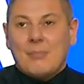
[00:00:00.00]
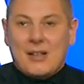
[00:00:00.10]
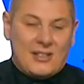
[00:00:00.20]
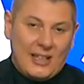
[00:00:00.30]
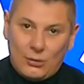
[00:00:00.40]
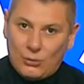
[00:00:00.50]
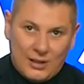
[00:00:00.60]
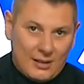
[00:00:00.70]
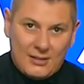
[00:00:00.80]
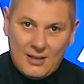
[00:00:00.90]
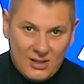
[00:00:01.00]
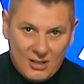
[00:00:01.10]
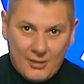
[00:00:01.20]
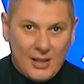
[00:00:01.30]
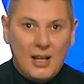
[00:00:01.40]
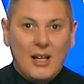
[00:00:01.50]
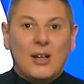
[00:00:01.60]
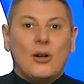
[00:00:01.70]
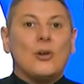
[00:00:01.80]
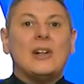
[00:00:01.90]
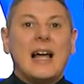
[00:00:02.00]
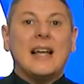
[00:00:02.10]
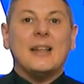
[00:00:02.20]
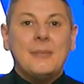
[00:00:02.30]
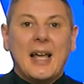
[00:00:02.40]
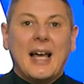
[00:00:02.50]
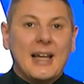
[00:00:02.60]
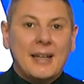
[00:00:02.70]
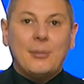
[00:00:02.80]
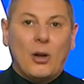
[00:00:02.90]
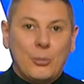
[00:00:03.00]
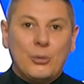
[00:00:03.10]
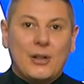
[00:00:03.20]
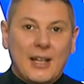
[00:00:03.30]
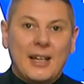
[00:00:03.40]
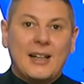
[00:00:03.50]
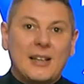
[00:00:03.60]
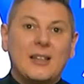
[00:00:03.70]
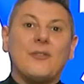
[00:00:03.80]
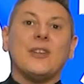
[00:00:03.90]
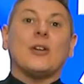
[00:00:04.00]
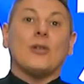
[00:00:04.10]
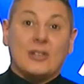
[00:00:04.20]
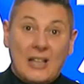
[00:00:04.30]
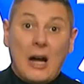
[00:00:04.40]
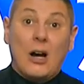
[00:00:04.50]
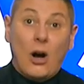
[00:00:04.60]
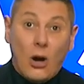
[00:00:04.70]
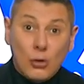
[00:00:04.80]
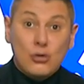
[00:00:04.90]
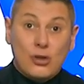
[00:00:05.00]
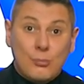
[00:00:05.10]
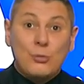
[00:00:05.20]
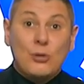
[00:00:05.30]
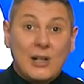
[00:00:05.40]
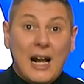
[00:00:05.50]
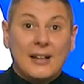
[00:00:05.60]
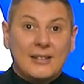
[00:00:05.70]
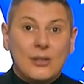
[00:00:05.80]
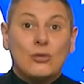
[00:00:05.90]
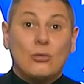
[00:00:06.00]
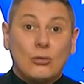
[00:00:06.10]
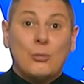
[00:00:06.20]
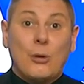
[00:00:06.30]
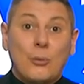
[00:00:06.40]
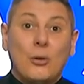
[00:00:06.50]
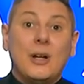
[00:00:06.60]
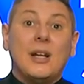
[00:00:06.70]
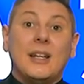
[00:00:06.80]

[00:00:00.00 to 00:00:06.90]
ma sento tantissimi sì, sì, ma colleghi miei proprio che la difficoltà oggi più grande sono proprio